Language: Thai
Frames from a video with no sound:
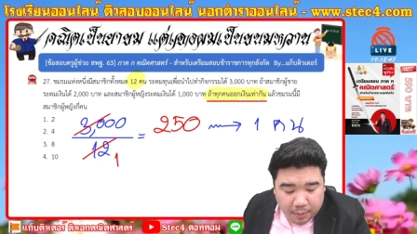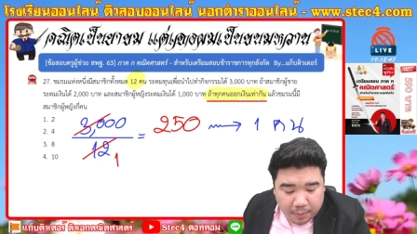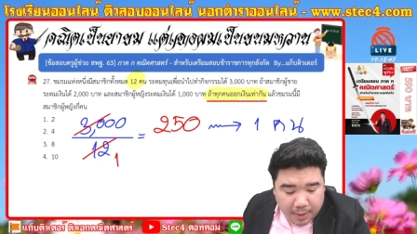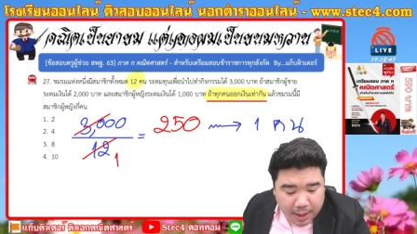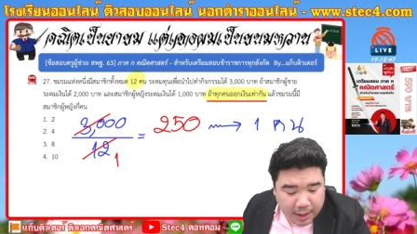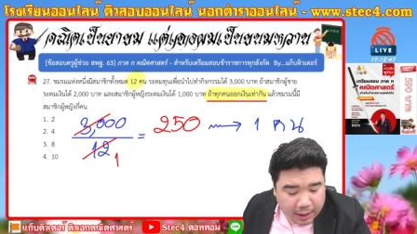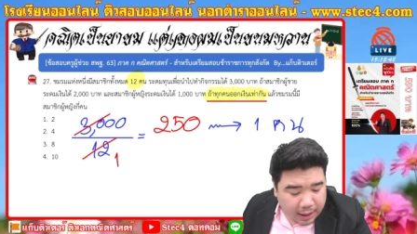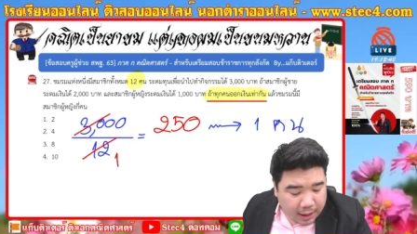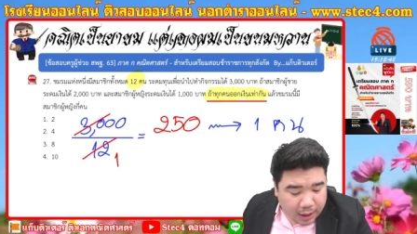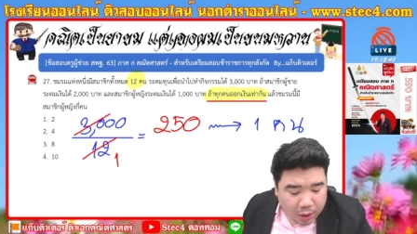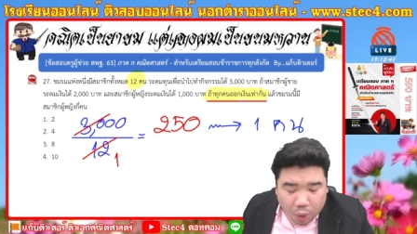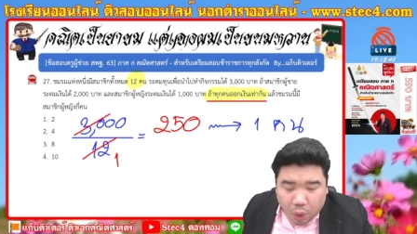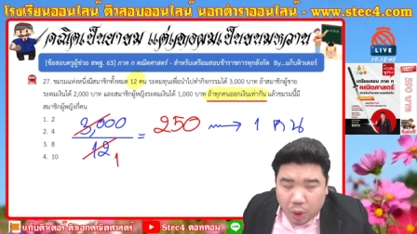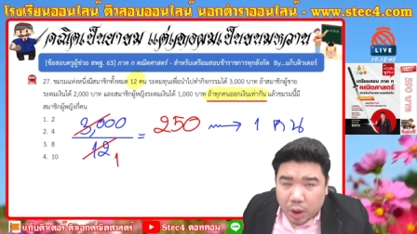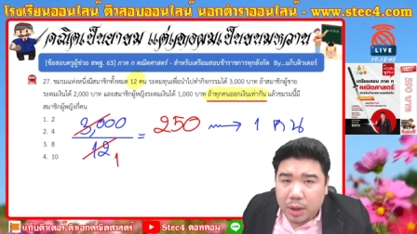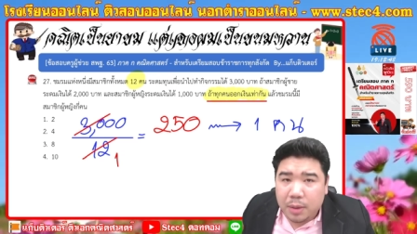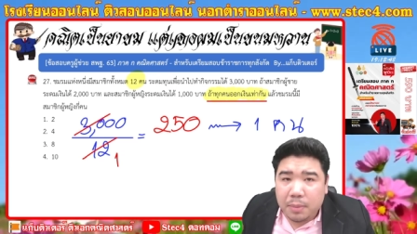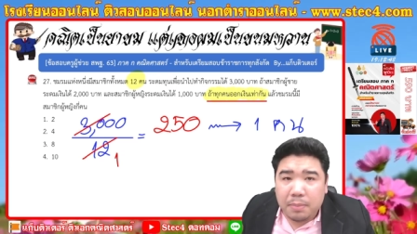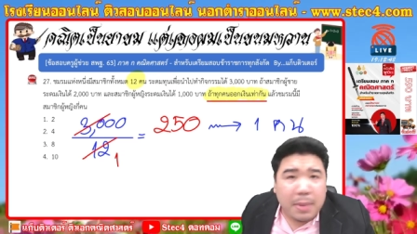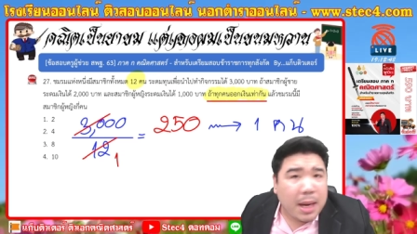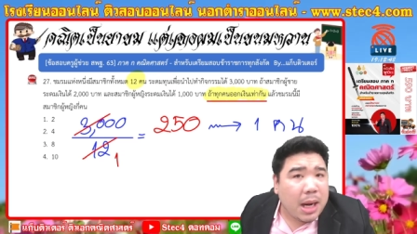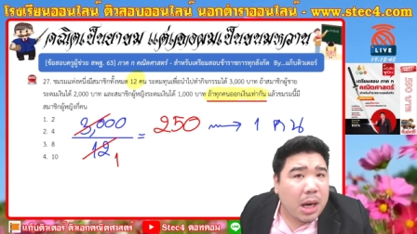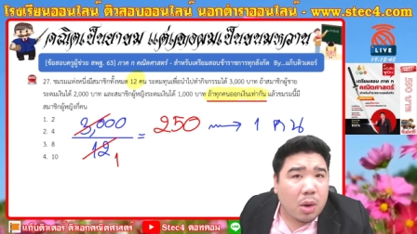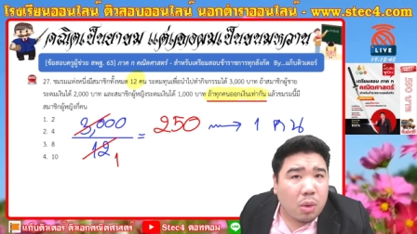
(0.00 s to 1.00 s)
มีกี่คน
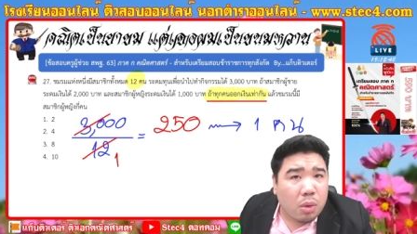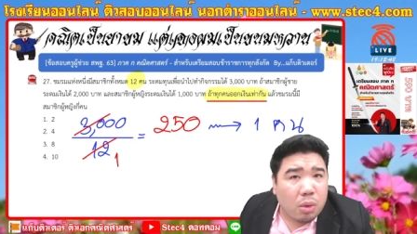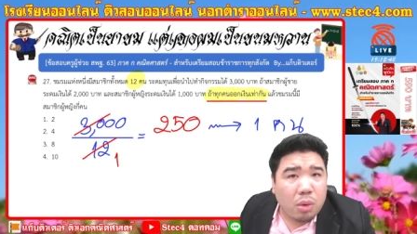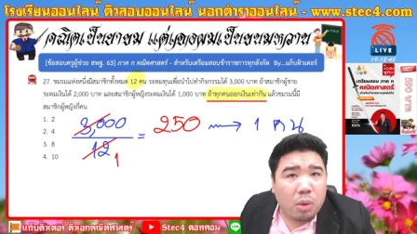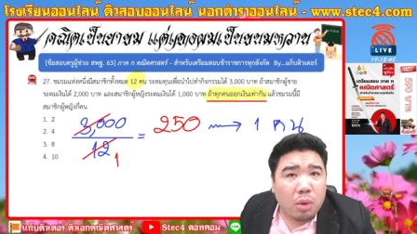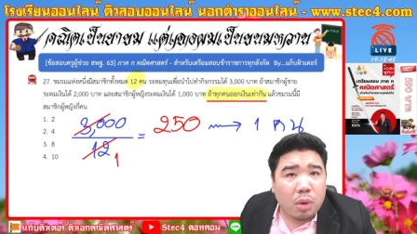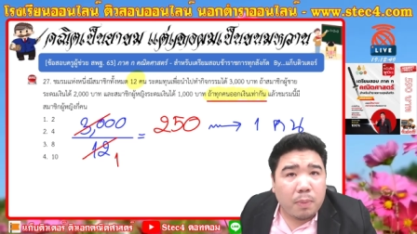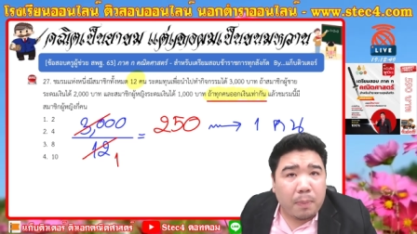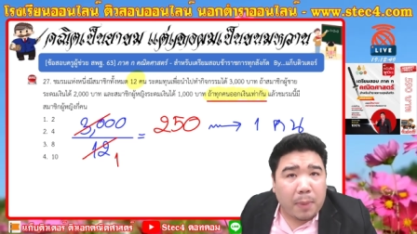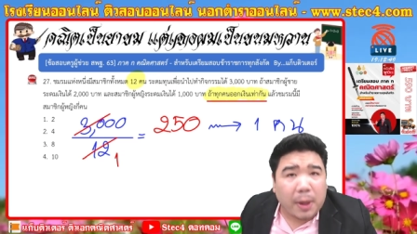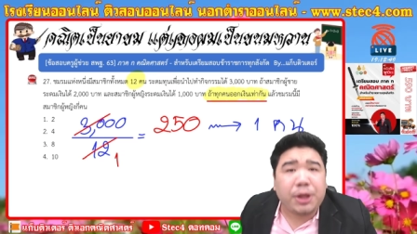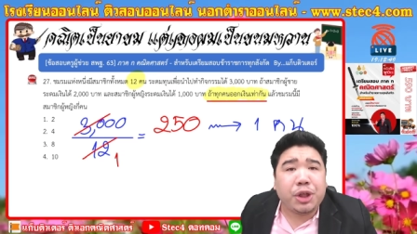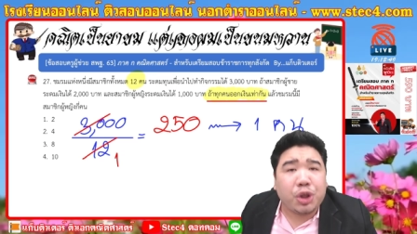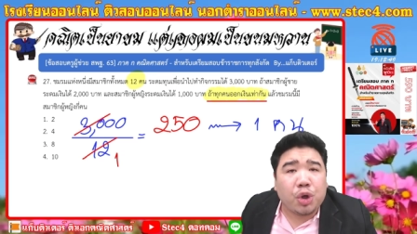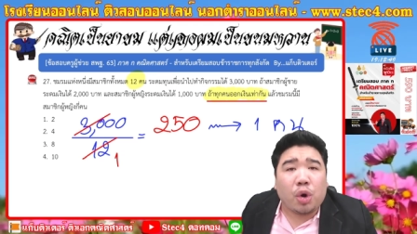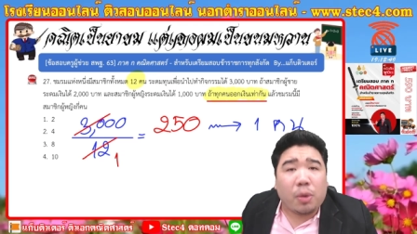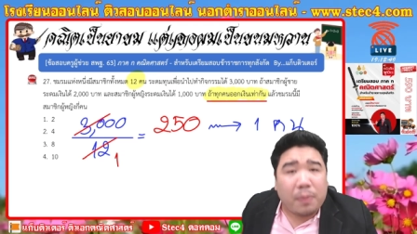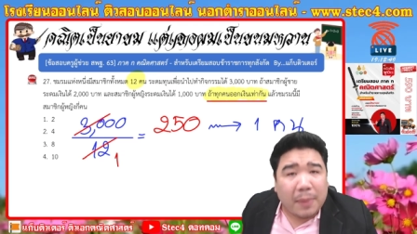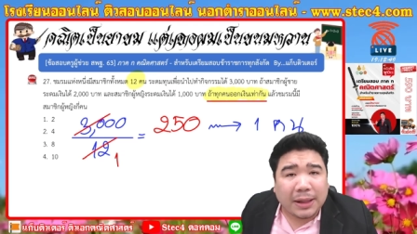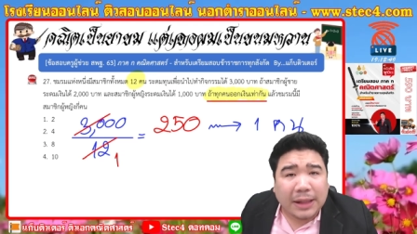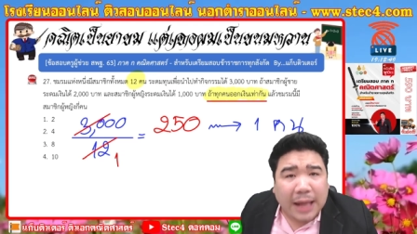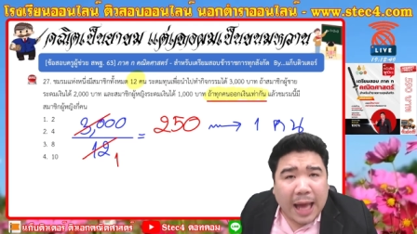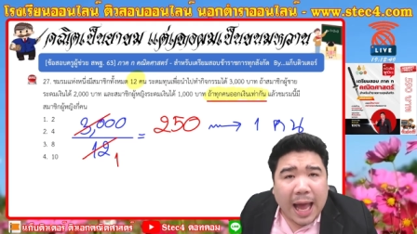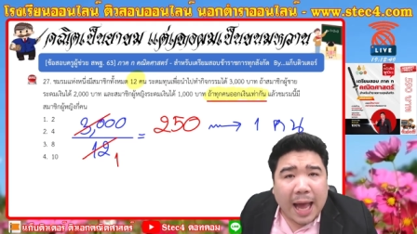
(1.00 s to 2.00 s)
ไม่รู้ เพราะโจท
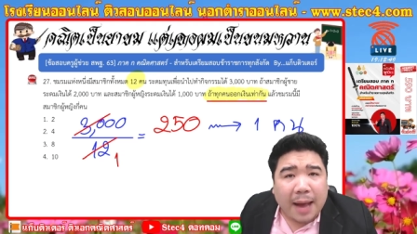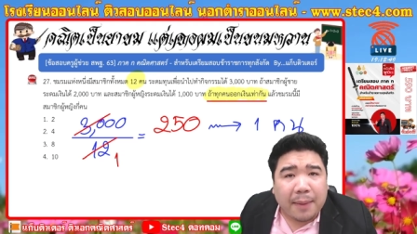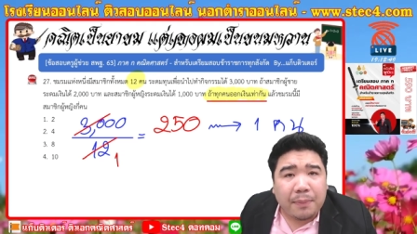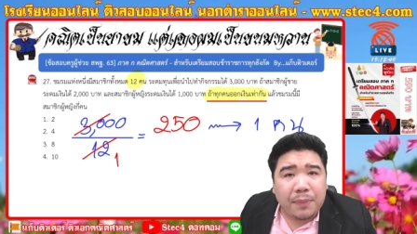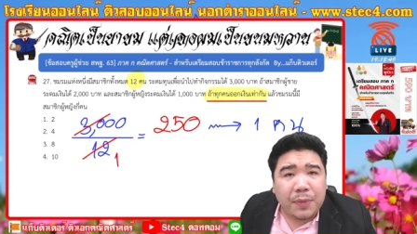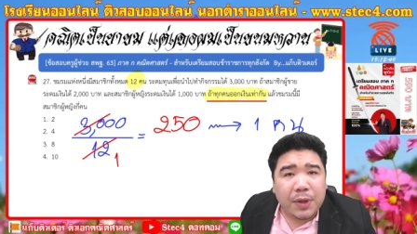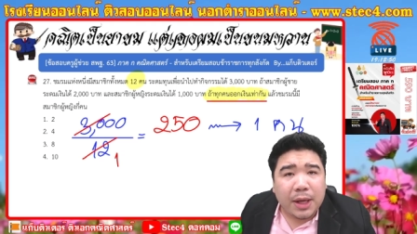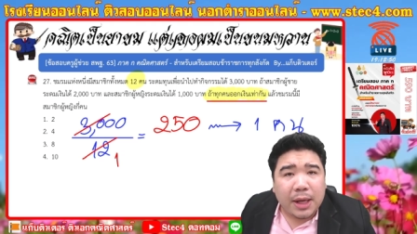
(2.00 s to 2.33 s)
ย์มันถาม